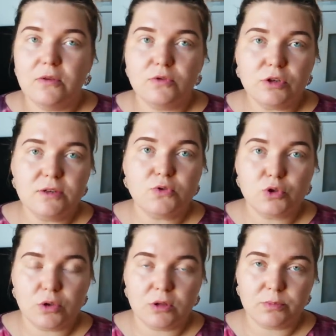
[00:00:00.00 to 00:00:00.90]
В итоге
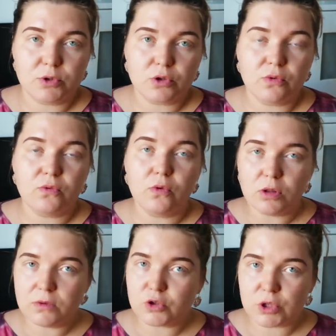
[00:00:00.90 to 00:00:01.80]
все, что нам пришло в
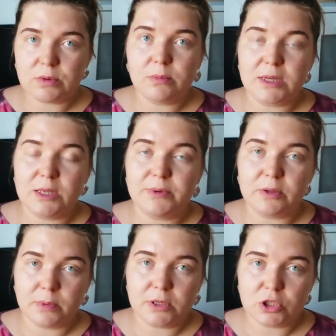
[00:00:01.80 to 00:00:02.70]
голову, что мы могли
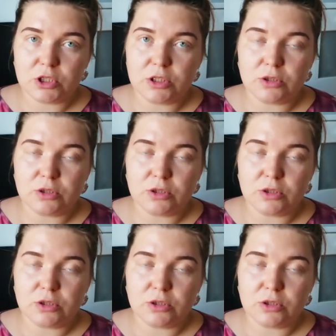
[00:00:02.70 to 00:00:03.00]
предположить,